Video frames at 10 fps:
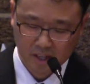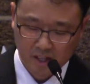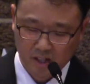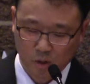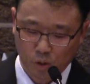
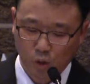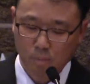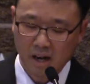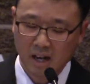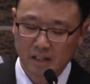그리고
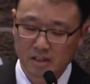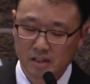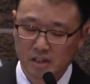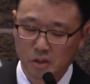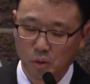도망가는
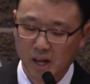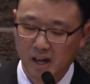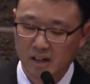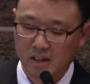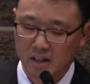그
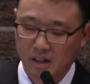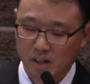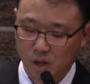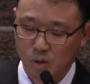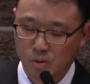요나
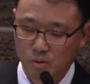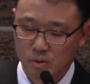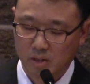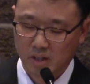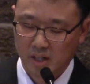결국
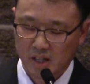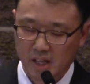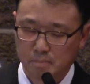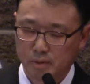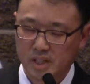
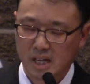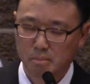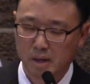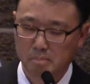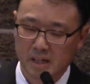깊은
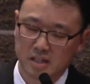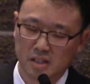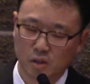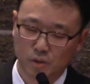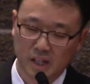잠에
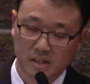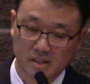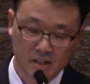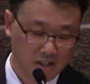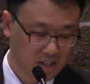빠진
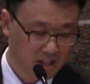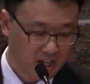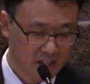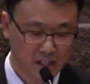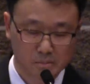요나를
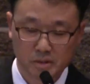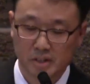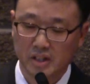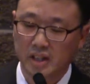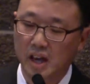하나님은
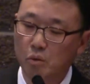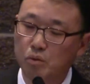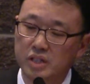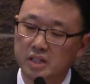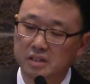
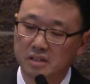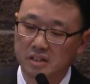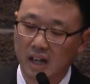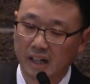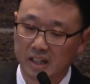깨우시는
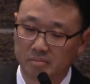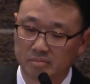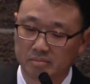하나님